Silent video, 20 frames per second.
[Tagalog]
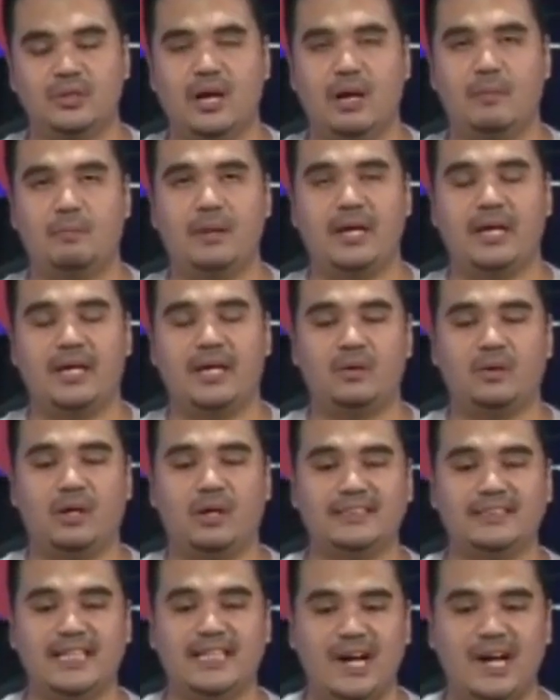ang parehong
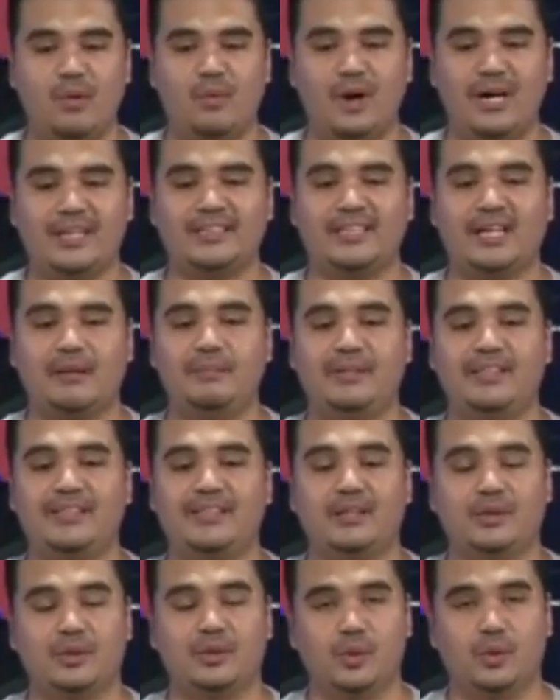asawa at
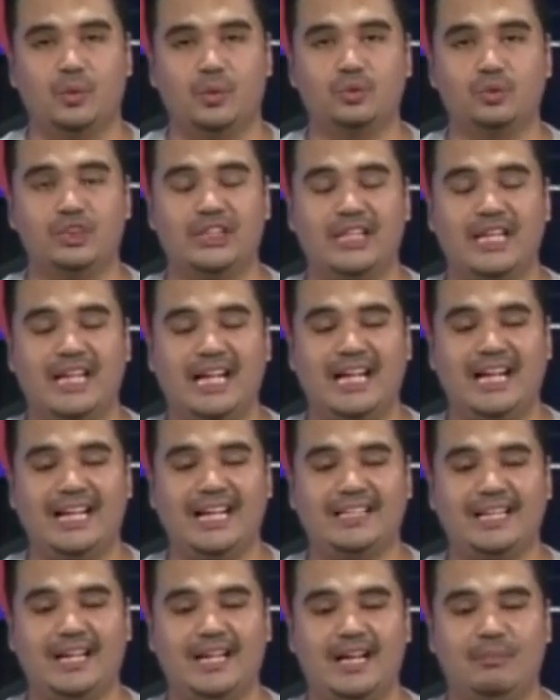kabit nito kung sila
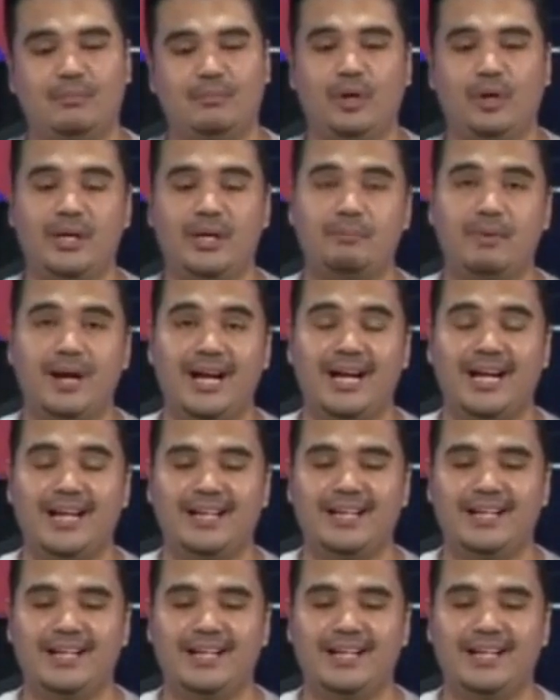ay uh, buhay pa